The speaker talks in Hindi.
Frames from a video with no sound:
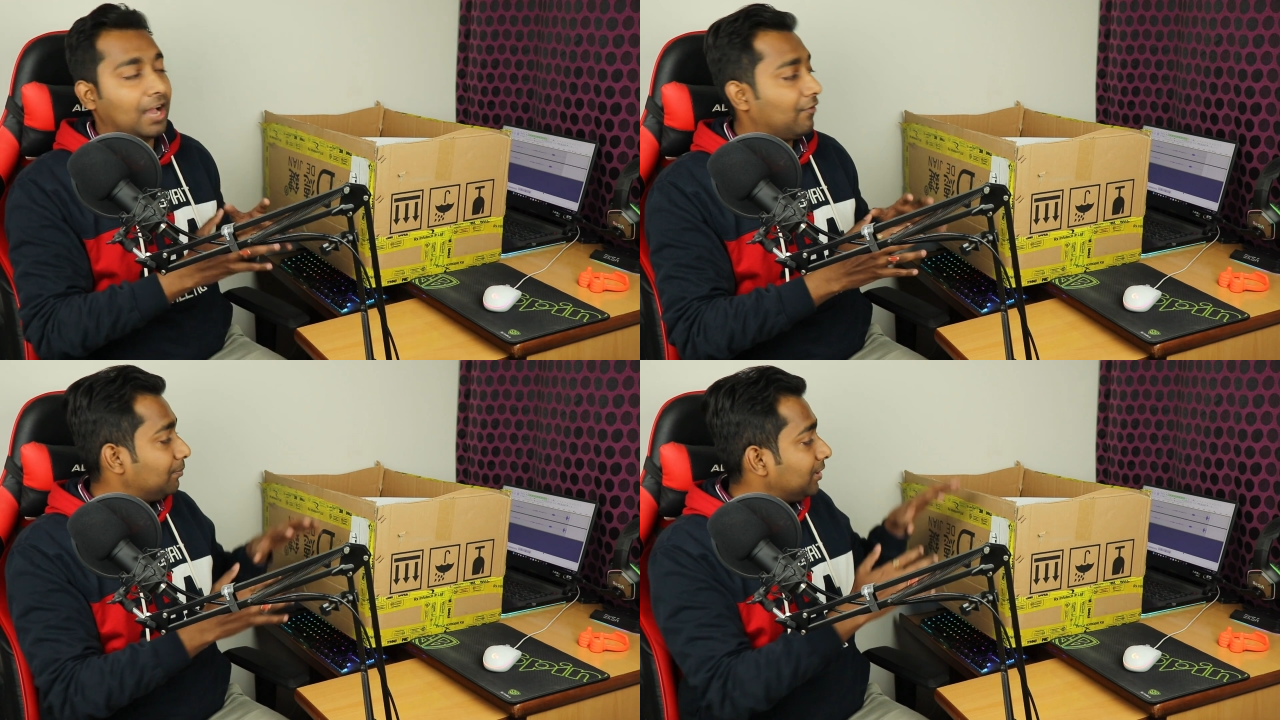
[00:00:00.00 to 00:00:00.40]

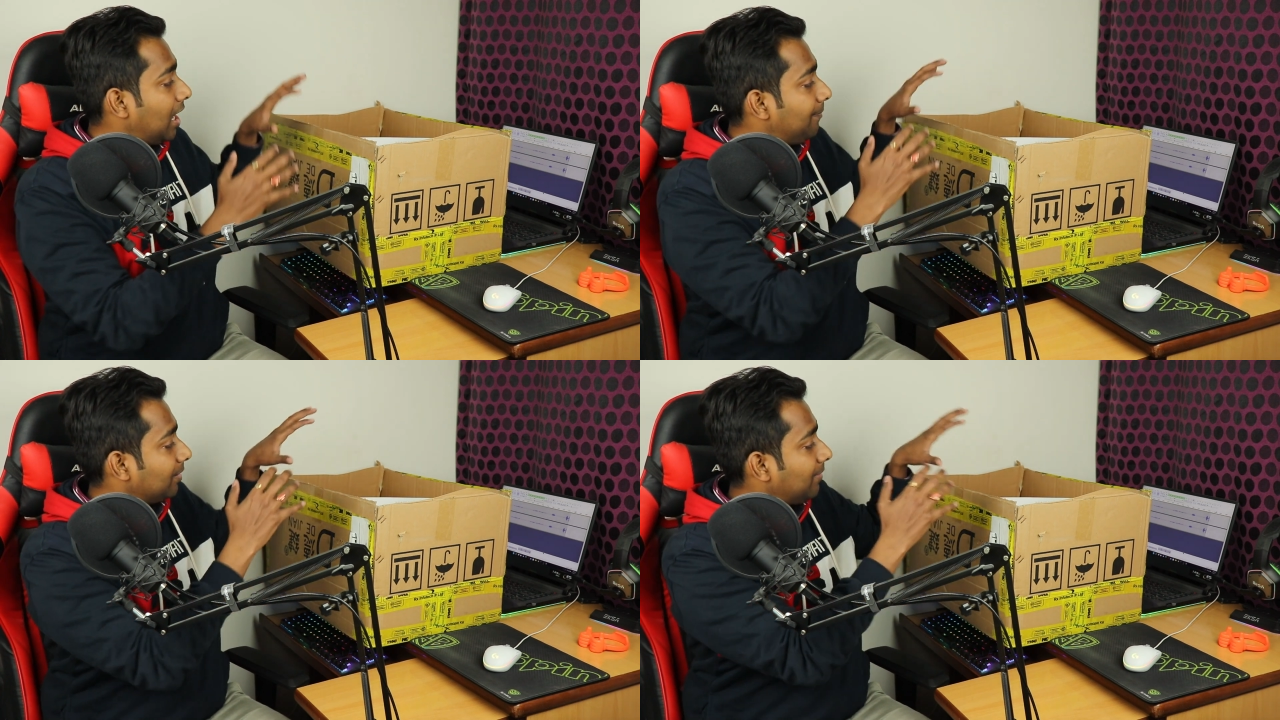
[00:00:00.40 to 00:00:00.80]
अलावा भी
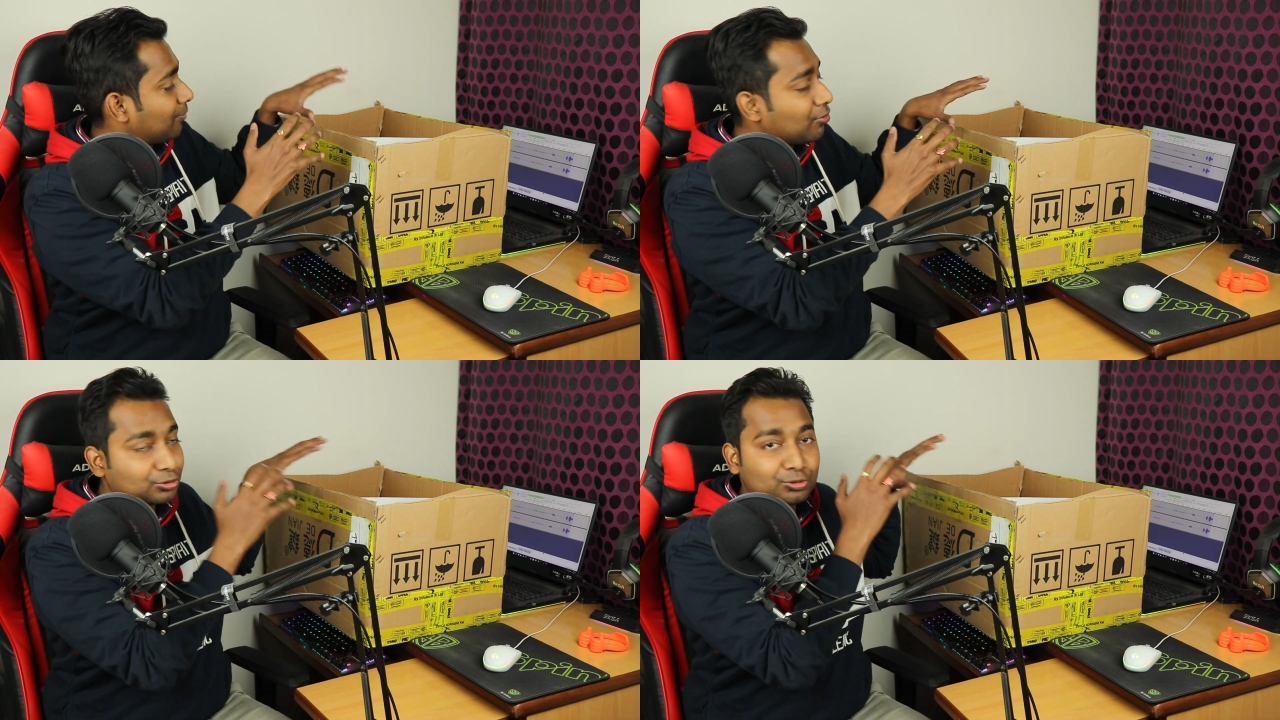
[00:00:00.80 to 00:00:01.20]
यहाँ पर
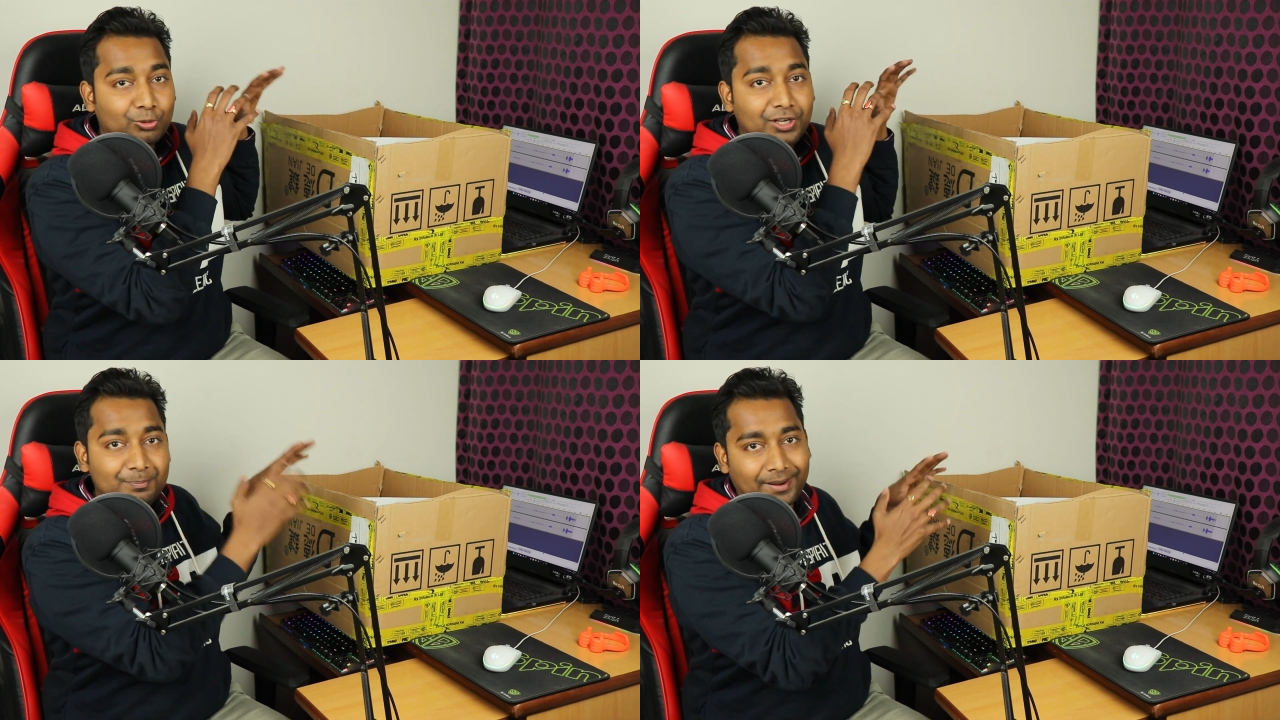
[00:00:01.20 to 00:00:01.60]
मैं आपको कुछ
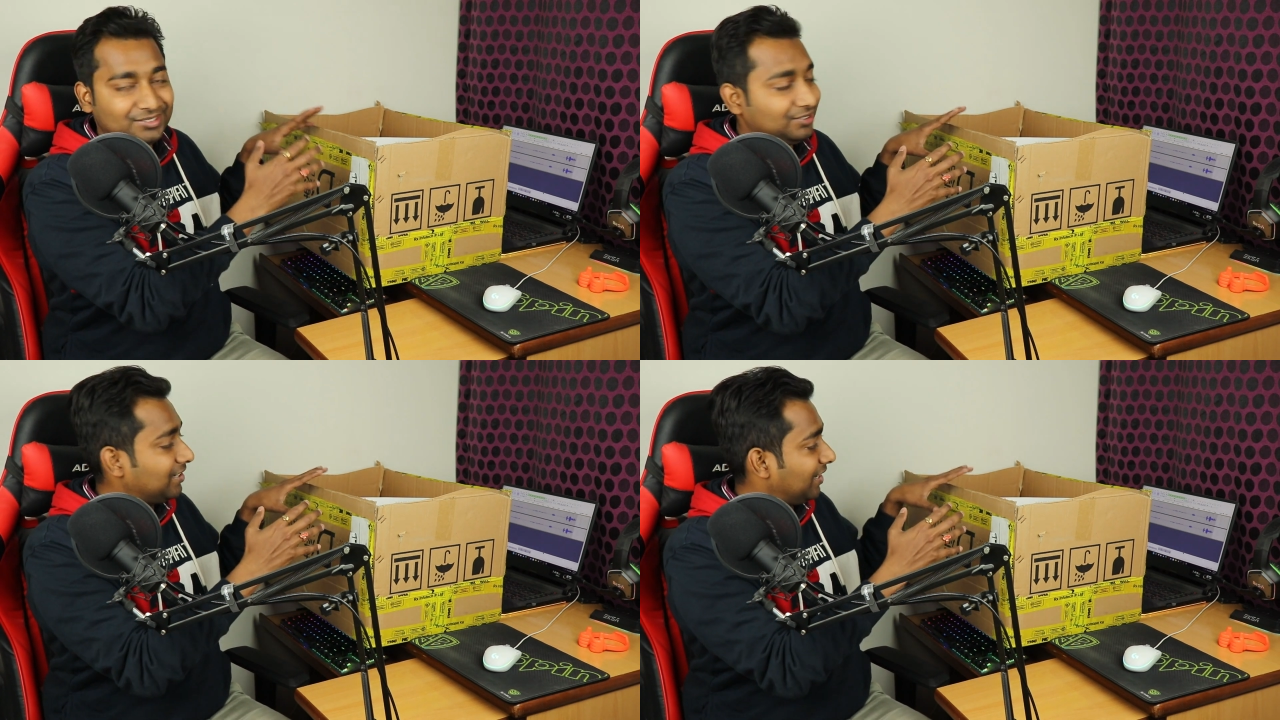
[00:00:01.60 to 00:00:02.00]
कूलिंग
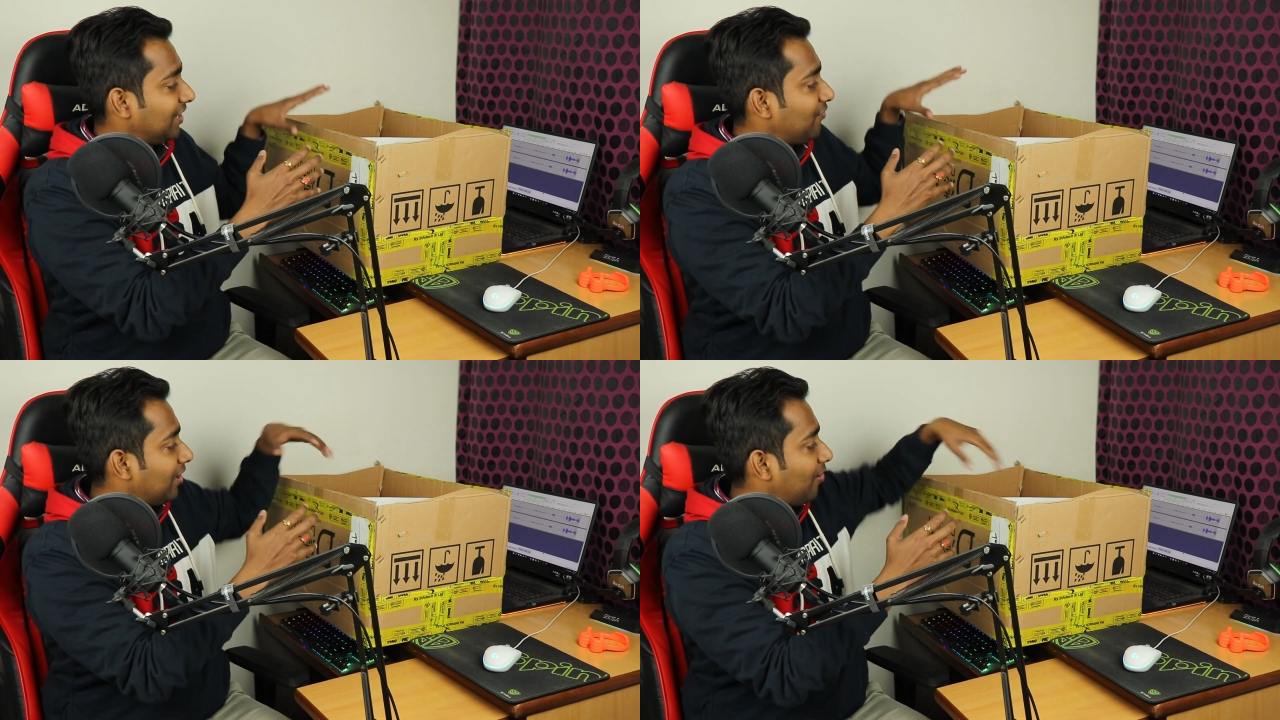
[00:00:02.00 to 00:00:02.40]
पैड्स
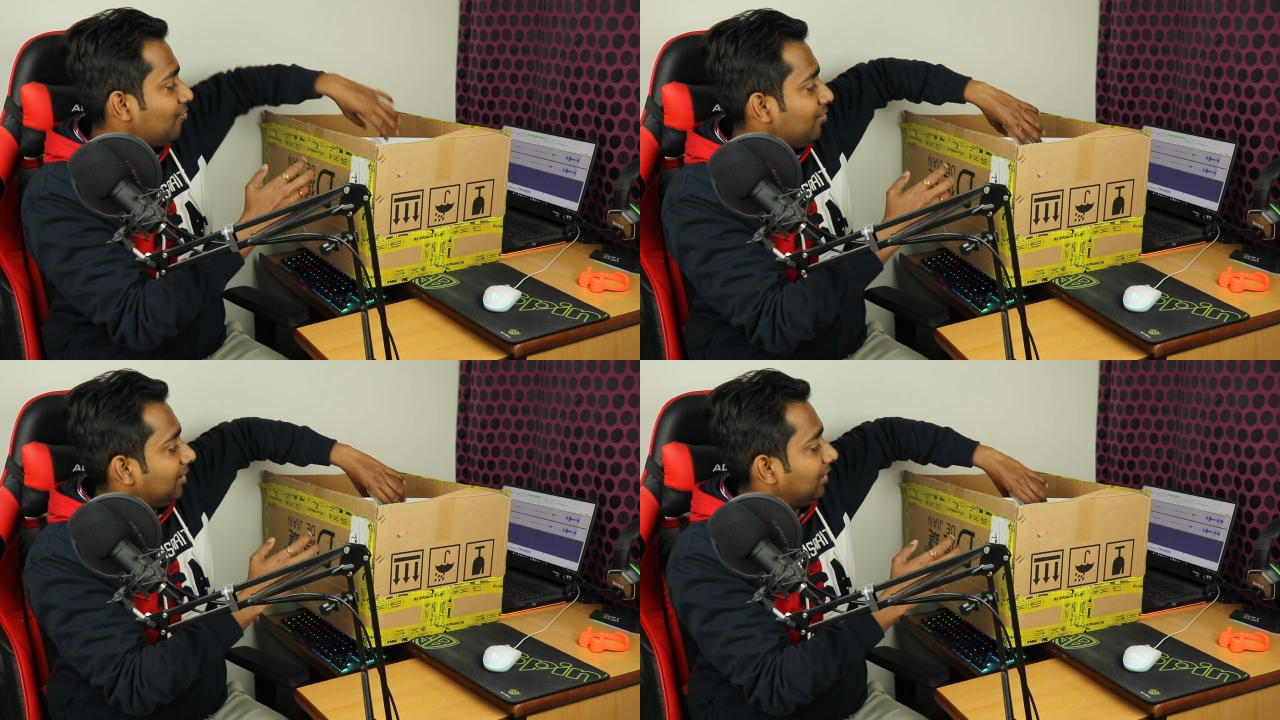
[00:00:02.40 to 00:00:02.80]
दिखाने वाला
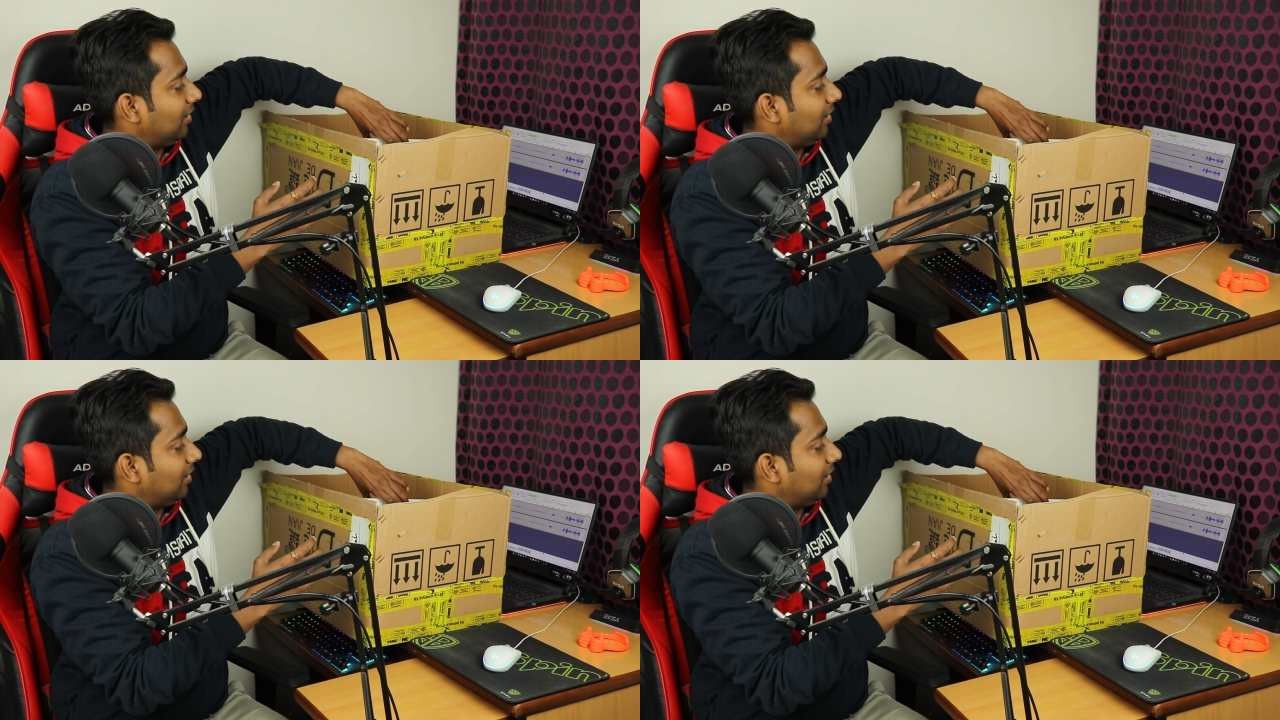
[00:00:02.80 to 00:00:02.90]
हूँ